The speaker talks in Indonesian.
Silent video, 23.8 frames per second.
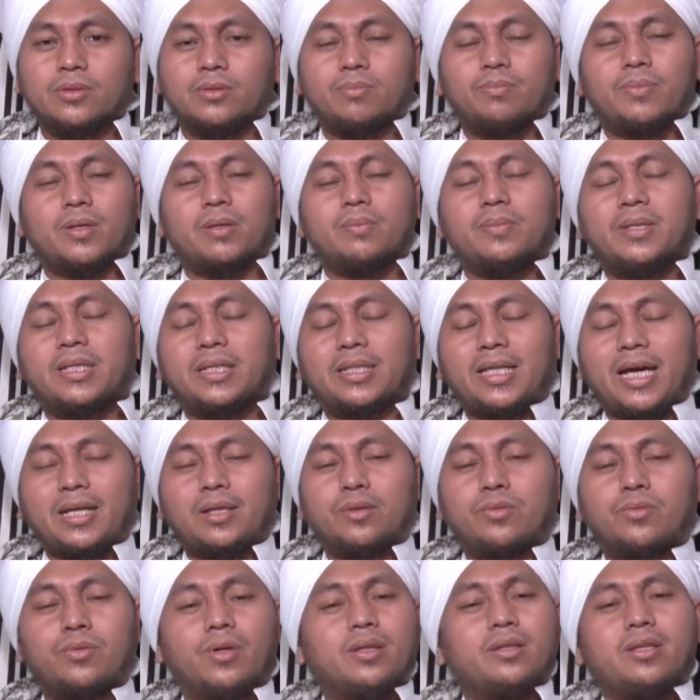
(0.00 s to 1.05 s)

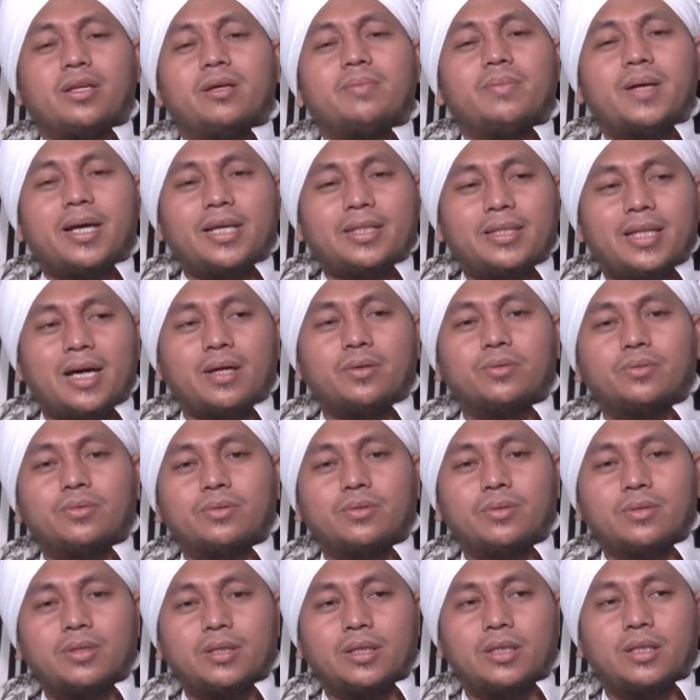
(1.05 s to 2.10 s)
permintaanku. Allah Maha tahu.
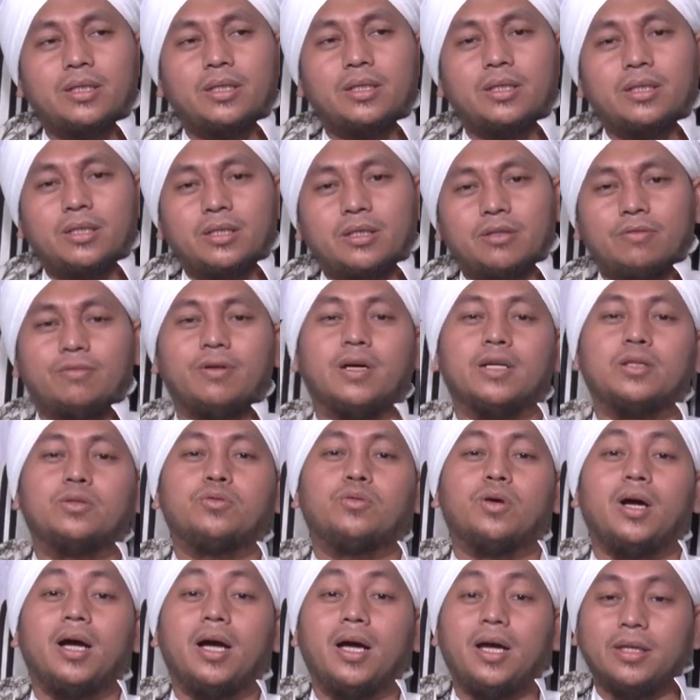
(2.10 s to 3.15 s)

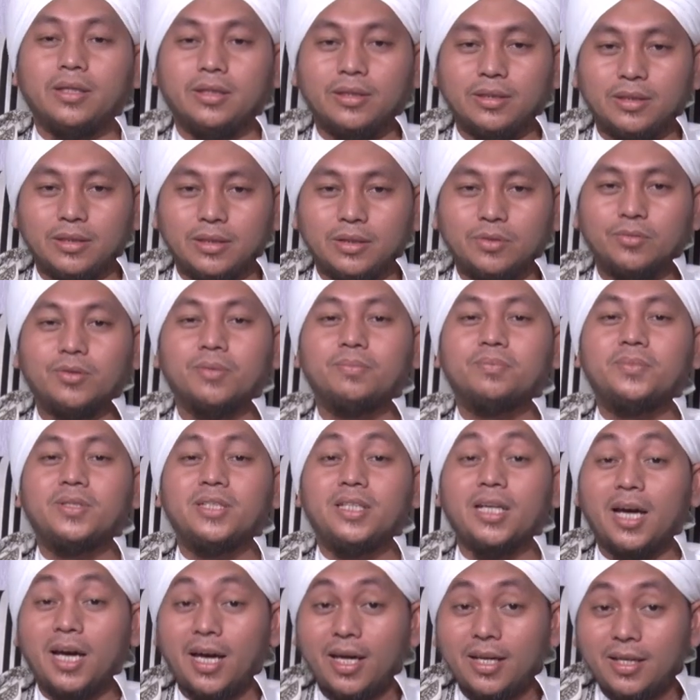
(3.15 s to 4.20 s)
Fadu'ai
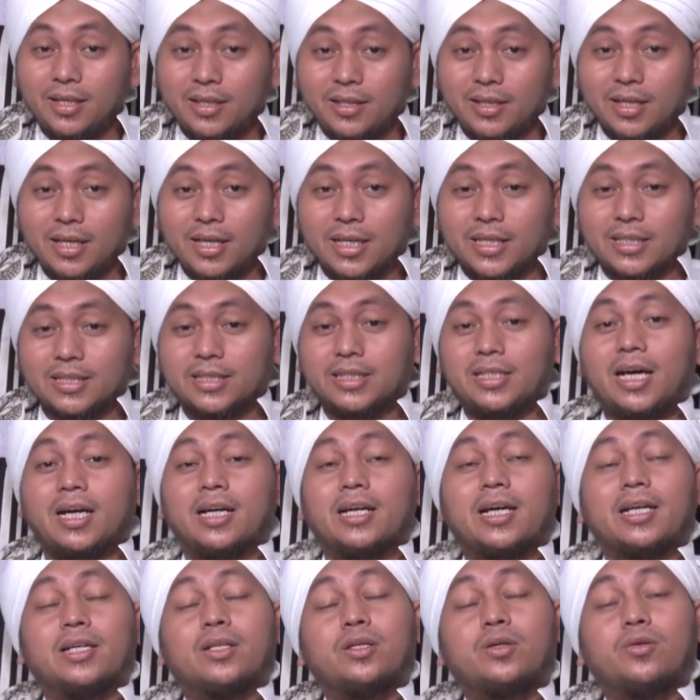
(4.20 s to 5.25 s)
wabtihali
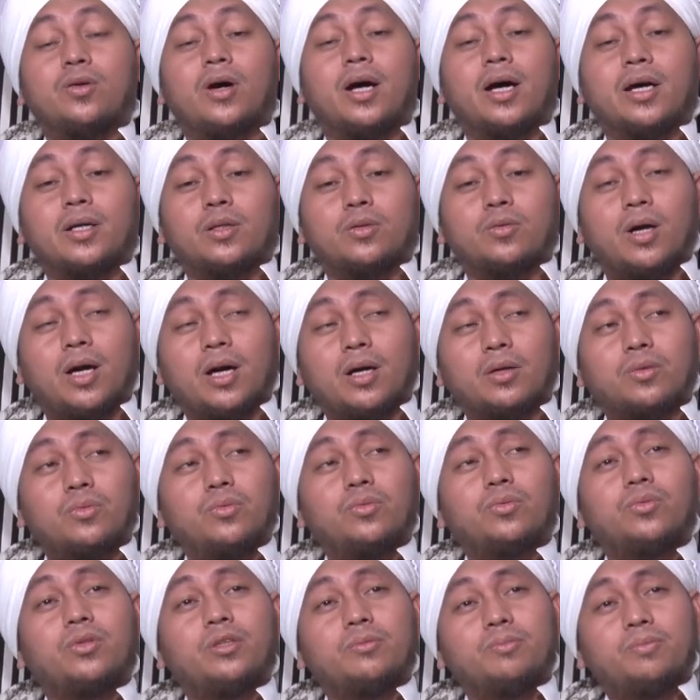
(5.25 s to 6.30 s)
sedangkan
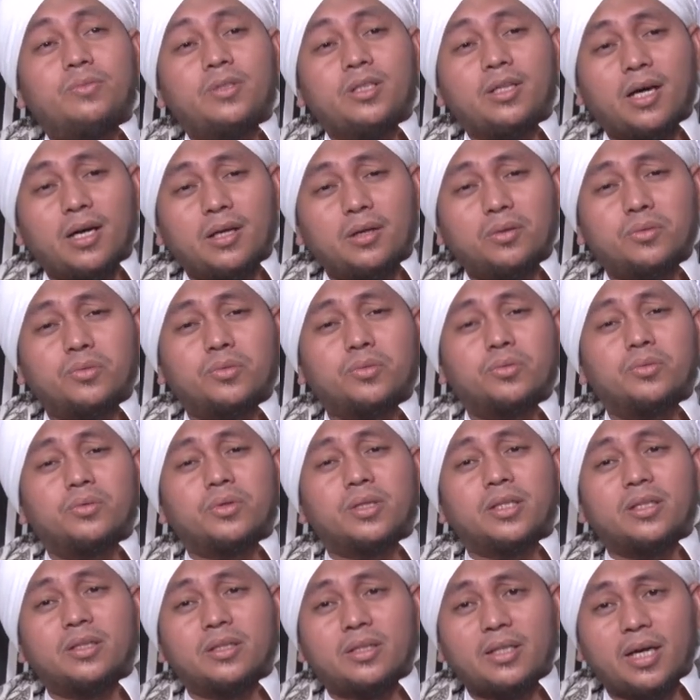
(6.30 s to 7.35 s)
doa-doaku, ibtihalku,
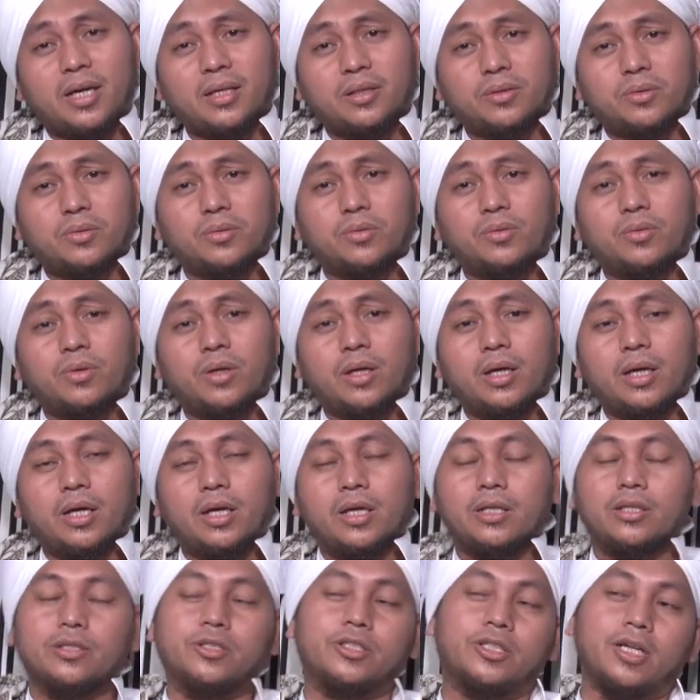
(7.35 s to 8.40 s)
rintihanku
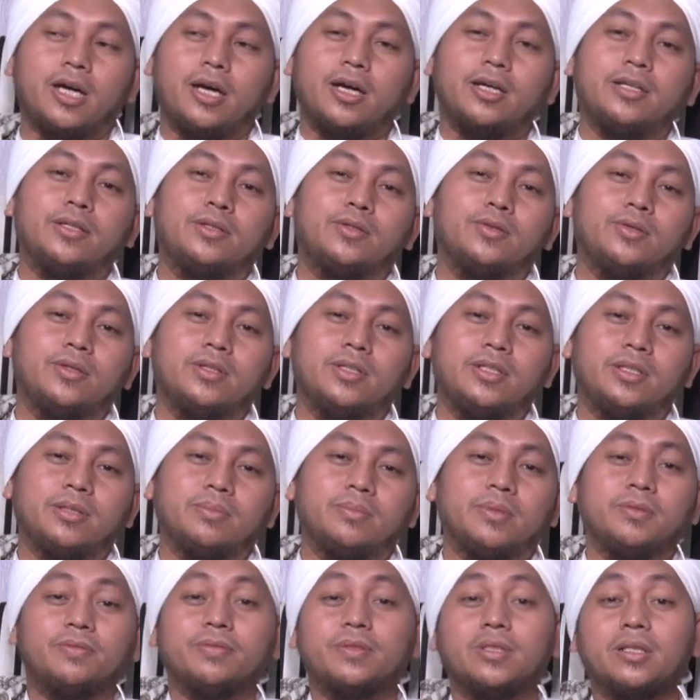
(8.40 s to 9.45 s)
syahidun li
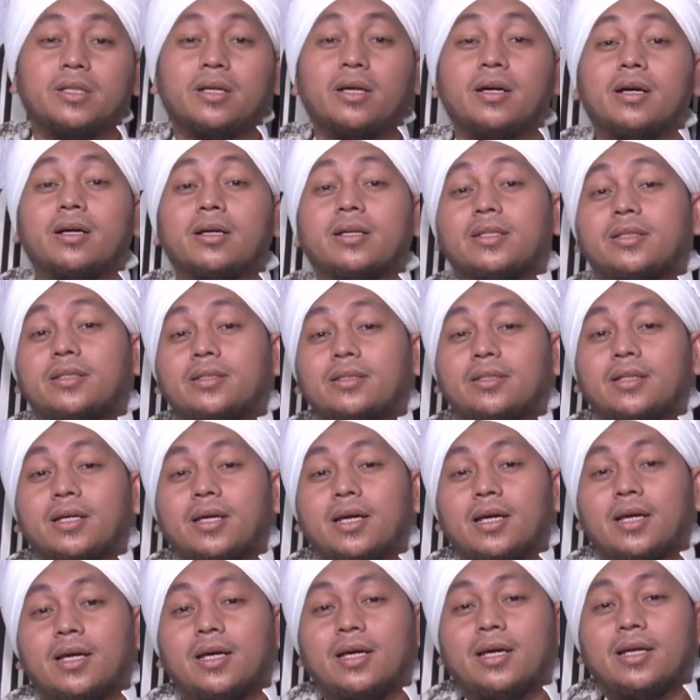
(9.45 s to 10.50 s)
biftiqari
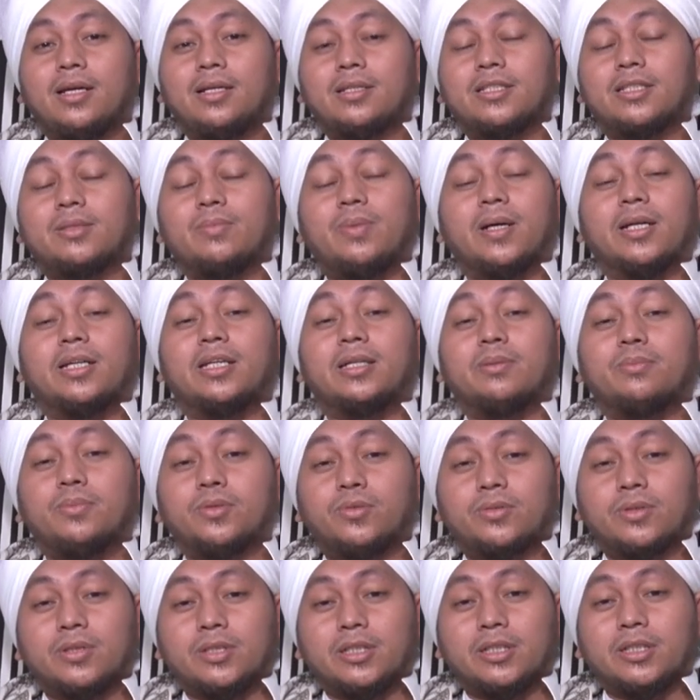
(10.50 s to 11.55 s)
sebagai
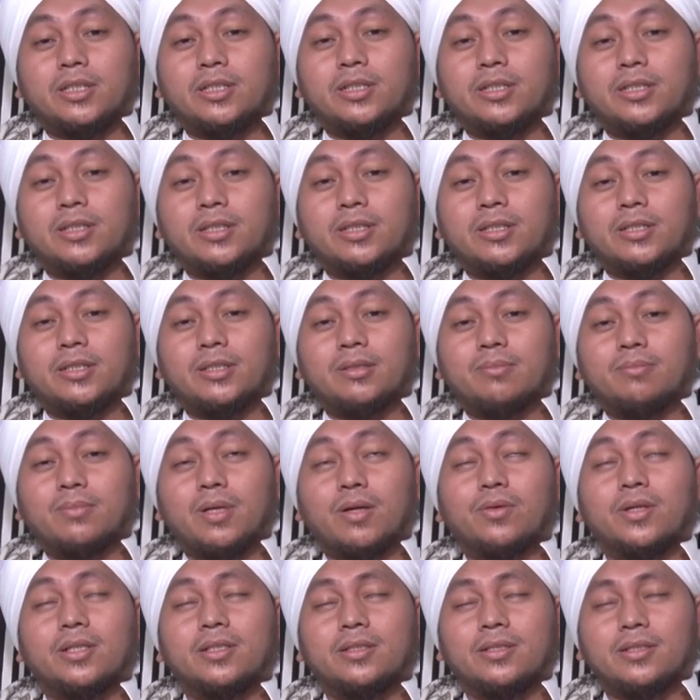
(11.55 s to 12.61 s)
bukti
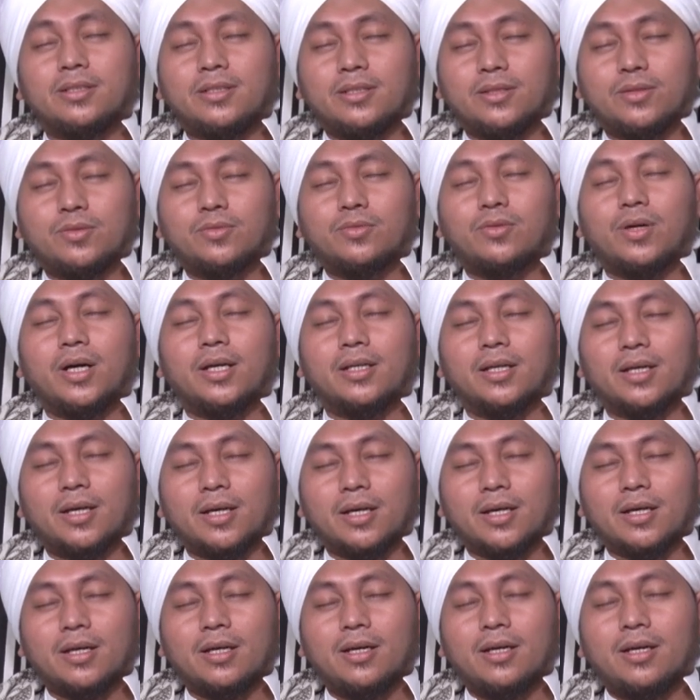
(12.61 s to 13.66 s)
bahwa diriku
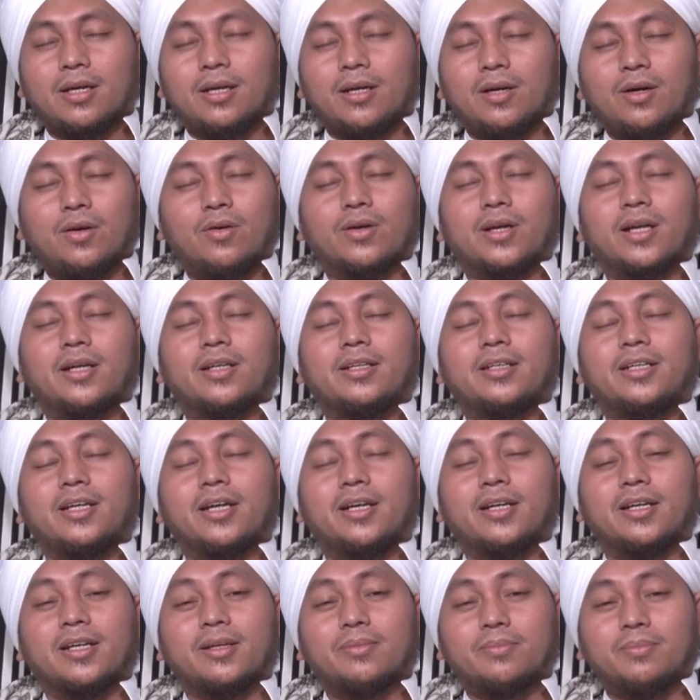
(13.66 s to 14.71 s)
adalah orang
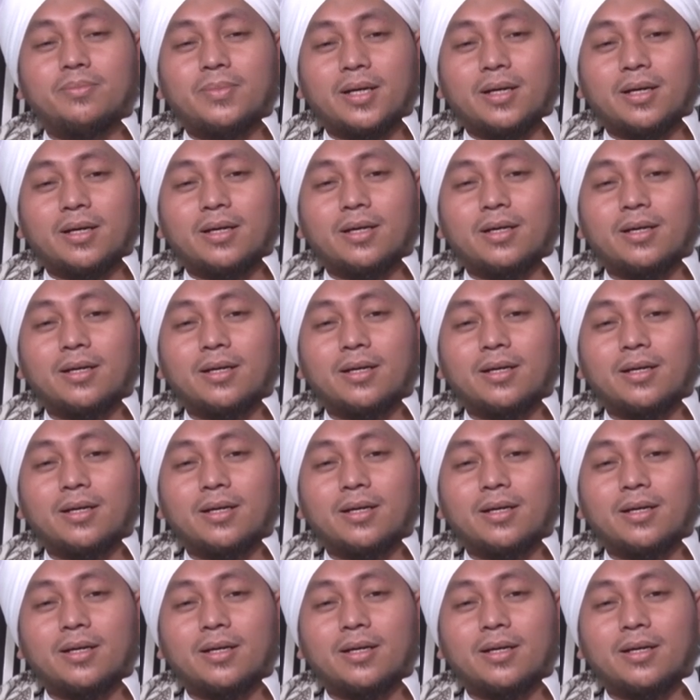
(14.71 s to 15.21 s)
yang lemah,